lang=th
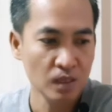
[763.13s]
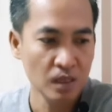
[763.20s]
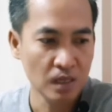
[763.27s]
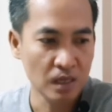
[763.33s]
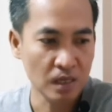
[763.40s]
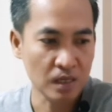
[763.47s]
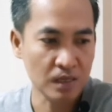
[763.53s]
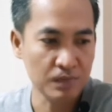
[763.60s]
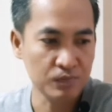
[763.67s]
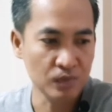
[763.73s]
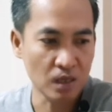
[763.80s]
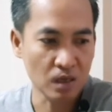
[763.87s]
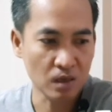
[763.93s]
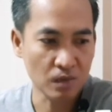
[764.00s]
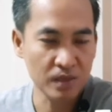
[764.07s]
นะครับ
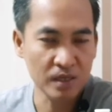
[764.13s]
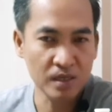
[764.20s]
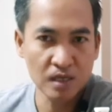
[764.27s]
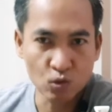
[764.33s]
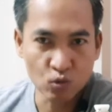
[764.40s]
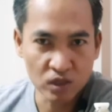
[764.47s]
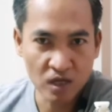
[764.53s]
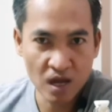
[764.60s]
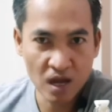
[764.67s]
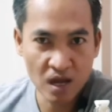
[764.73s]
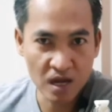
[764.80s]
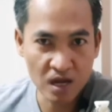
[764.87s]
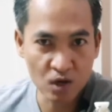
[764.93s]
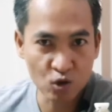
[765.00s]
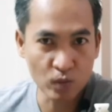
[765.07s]
แล้วก็พริกขี้หนูแค่
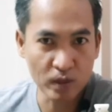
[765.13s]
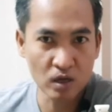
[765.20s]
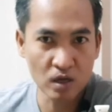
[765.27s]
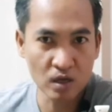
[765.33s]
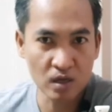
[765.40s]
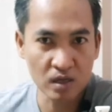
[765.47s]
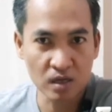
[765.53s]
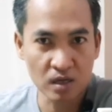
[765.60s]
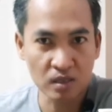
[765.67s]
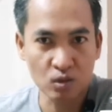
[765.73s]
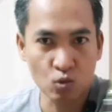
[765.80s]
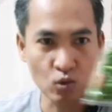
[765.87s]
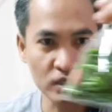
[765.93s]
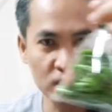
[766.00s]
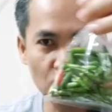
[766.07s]
ให้ให้ดูไปแล้วเนี่ยก็
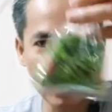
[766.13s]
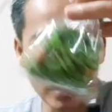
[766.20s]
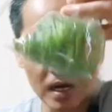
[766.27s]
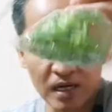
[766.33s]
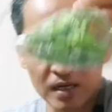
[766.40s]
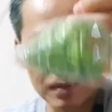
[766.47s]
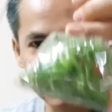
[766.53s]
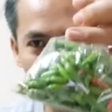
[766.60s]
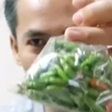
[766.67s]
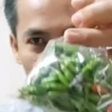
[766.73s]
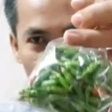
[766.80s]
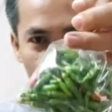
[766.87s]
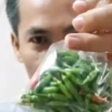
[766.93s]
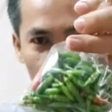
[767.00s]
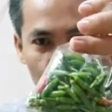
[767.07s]
ถุงละ10 บาทครับ
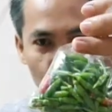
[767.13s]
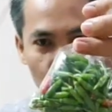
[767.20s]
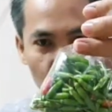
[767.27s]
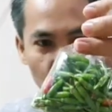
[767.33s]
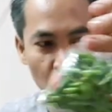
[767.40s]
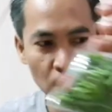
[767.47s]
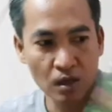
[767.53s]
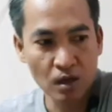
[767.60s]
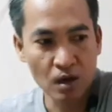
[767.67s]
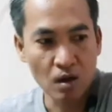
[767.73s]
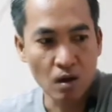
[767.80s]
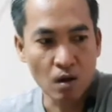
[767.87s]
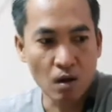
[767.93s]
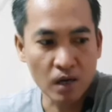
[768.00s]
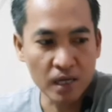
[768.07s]
พริกขี้หนู
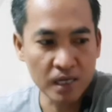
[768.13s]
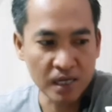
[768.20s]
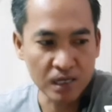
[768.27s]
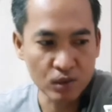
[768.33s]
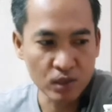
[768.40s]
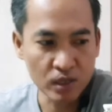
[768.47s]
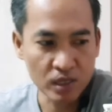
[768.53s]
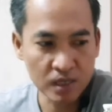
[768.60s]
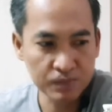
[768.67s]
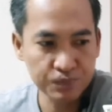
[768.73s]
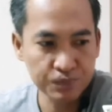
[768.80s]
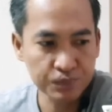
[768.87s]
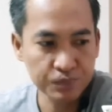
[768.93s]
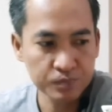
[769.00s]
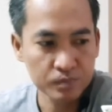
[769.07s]
ออร์แกนิกด้วยนะครับ
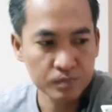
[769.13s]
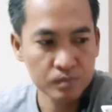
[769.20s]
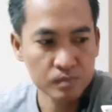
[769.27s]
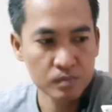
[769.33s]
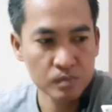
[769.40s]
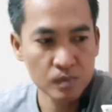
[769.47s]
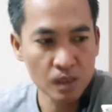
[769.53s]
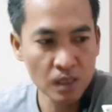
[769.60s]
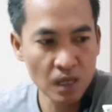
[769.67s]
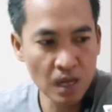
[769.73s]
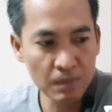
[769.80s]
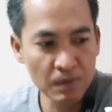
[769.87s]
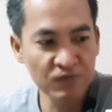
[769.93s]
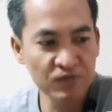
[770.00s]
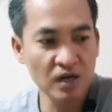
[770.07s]

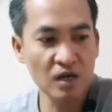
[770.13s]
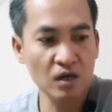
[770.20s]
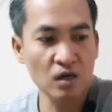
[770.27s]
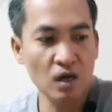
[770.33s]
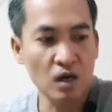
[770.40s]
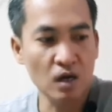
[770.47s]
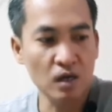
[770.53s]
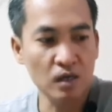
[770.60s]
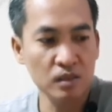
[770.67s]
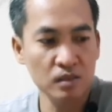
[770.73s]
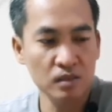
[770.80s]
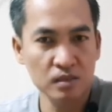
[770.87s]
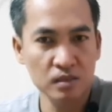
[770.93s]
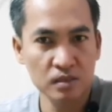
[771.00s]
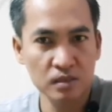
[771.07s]
น้ำมะเฟืองก็
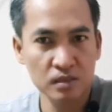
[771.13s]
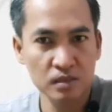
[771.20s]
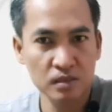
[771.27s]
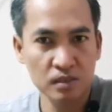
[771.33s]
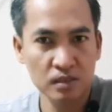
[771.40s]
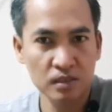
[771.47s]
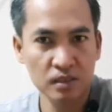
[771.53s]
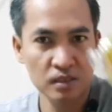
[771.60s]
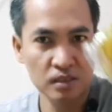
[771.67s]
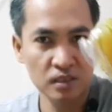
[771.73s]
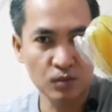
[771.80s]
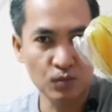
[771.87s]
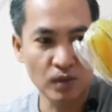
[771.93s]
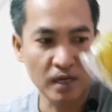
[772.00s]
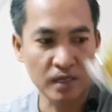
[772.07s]

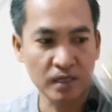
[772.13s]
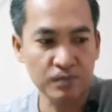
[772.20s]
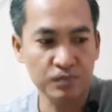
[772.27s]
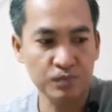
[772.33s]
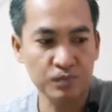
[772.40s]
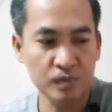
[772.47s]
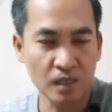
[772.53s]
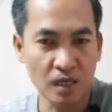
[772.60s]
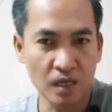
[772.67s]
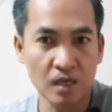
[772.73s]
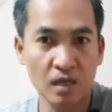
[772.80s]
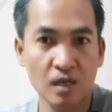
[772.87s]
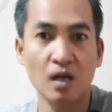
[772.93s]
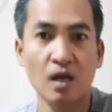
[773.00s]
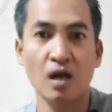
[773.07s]
10 บาทครับนะ
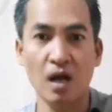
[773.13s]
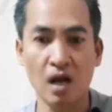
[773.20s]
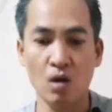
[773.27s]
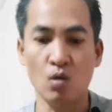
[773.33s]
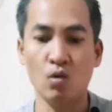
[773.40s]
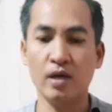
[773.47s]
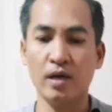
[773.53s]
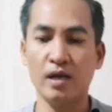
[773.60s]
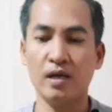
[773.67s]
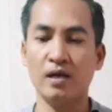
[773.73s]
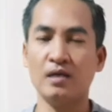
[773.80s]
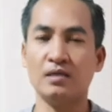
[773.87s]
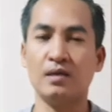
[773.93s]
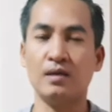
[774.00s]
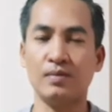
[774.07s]
อ่ะโอเคนะ
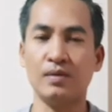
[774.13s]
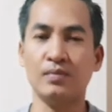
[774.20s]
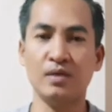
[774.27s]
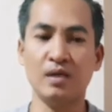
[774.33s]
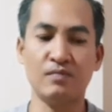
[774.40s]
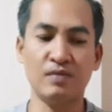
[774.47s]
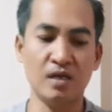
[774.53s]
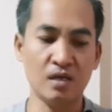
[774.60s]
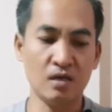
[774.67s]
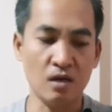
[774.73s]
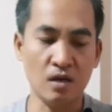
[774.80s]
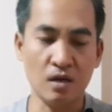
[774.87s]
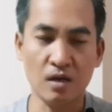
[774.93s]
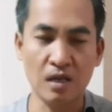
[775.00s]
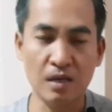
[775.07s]
ฮะสำหรับเพื่อนๆวันนี้
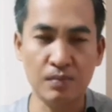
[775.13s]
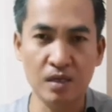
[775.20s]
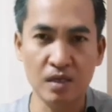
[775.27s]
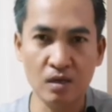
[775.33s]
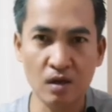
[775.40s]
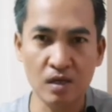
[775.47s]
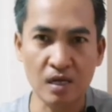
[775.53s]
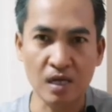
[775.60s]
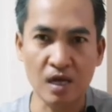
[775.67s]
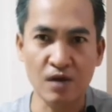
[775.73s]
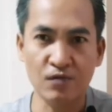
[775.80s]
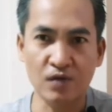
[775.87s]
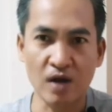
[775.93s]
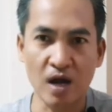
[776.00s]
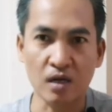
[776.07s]
ก็คลิปนี้ก็ยังไง
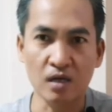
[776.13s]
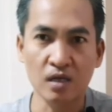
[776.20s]
ฝาก